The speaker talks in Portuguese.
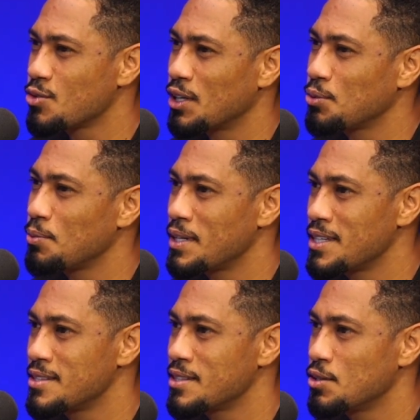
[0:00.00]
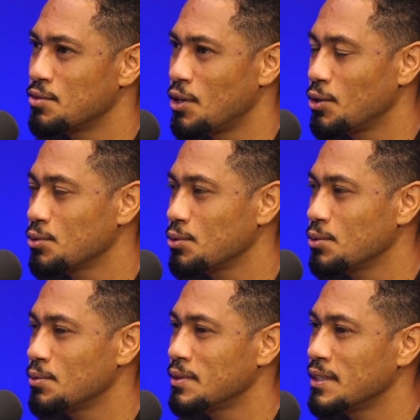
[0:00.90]
quatro meses, eu
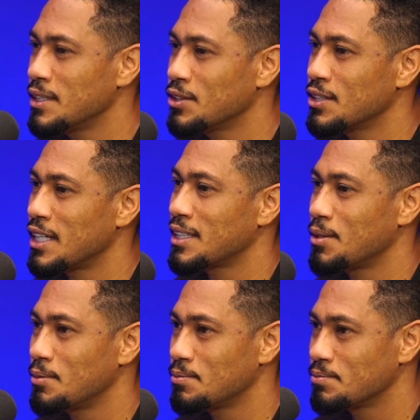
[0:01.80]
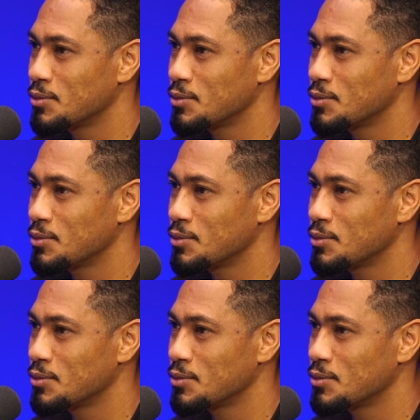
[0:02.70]
volto e eu já tenho,